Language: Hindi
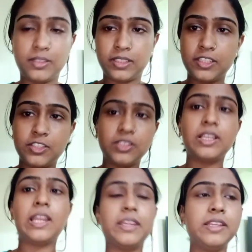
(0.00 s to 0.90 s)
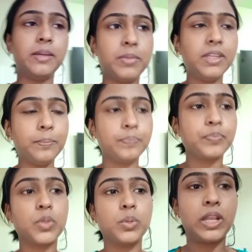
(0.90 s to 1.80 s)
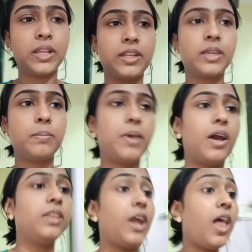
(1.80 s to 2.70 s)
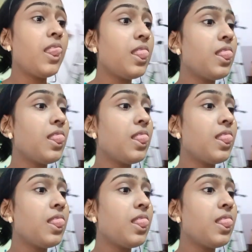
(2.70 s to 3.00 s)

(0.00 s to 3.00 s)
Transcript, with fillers: खिचड़ी खिलाई अभी तो खिलाने के बाद हाँ,